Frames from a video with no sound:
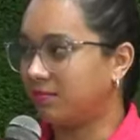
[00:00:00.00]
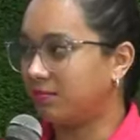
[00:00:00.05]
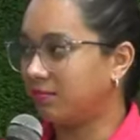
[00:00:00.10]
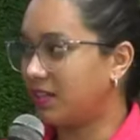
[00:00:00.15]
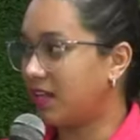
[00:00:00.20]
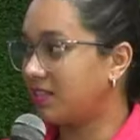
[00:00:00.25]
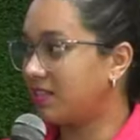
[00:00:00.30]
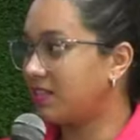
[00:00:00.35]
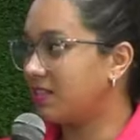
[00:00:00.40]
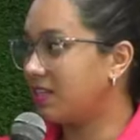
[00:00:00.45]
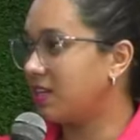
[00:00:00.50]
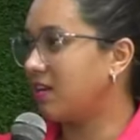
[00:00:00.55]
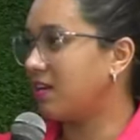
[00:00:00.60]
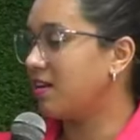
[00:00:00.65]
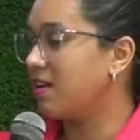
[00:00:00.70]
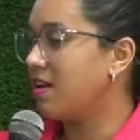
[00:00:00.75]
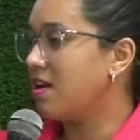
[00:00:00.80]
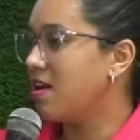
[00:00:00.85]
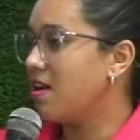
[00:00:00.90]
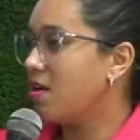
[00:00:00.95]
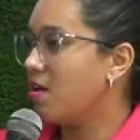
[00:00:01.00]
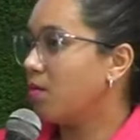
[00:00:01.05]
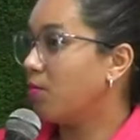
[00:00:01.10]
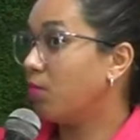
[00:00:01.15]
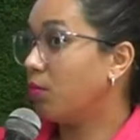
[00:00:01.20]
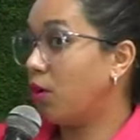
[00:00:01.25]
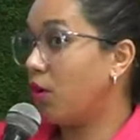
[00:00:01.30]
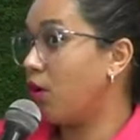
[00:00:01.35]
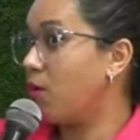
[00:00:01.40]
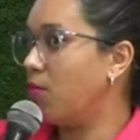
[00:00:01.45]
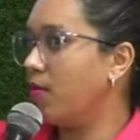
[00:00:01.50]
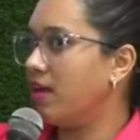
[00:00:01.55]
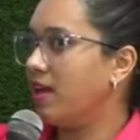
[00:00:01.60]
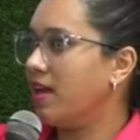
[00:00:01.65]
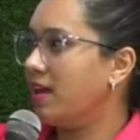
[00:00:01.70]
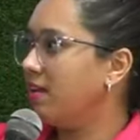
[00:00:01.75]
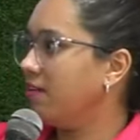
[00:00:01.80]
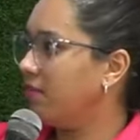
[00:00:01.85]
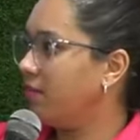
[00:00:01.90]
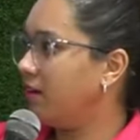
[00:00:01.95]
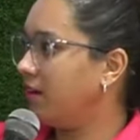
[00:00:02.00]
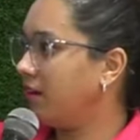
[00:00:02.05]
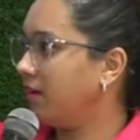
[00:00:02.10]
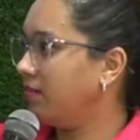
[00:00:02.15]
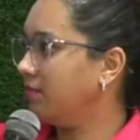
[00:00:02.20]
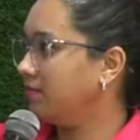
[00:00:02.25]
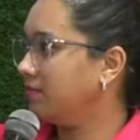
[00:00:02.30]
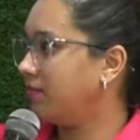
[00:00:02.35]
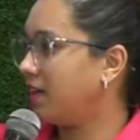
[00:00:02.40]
Es decir, vos como Jennifer